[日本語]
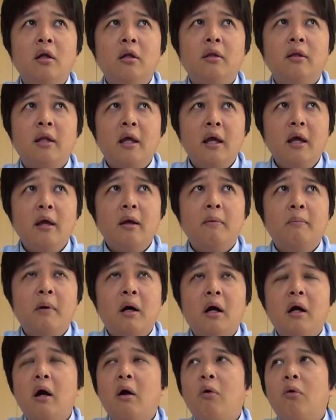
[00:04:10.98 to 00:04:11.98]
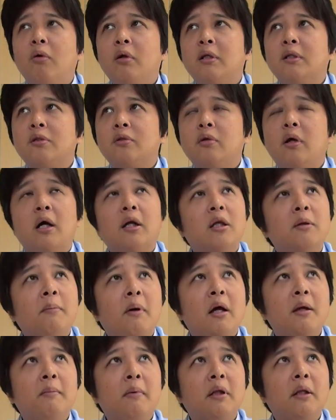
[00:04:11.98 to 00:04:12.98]
ねまあ家宝にする楽器
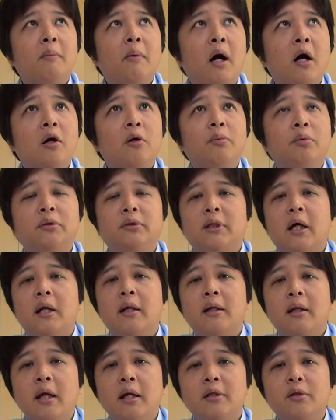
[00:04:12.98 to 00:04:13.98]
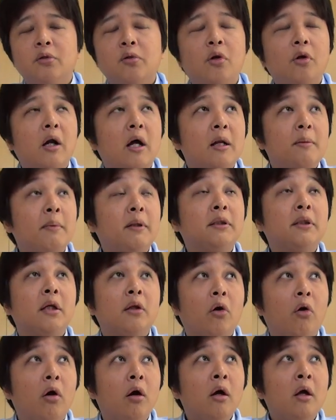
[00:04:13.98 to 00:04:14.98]
まあ今でも博物館にねいろいろありますけ
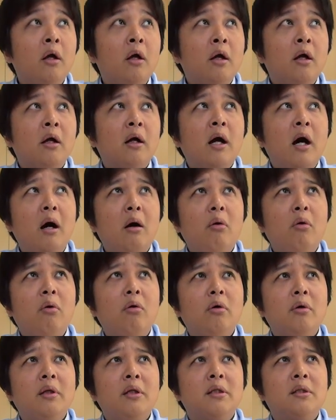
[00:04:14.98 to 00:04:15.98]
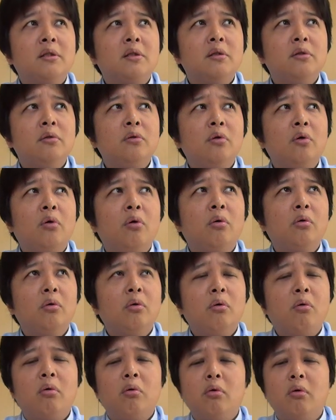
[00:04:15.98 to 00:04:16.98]
ど家宝にするほ
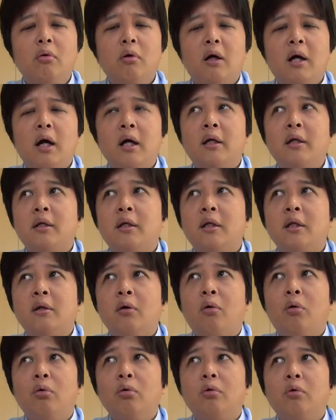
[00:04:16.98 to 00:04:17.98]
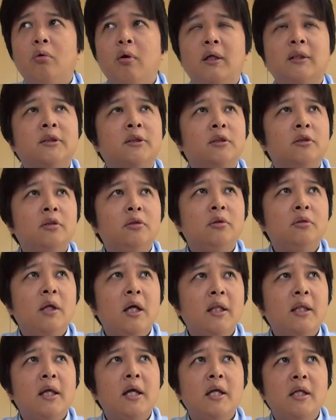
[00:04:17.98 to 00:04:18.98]
どこの楽器の音が優
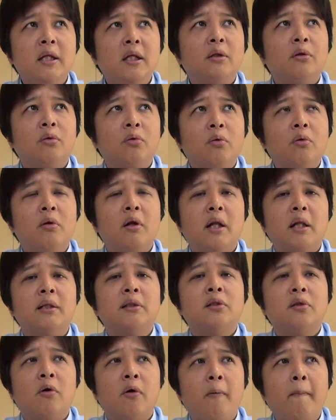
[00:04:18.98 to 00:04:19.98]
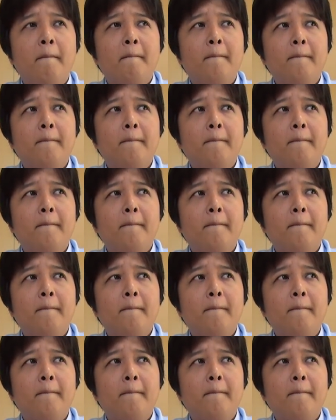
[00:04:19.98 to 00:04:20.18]
れていたというところなんですよ。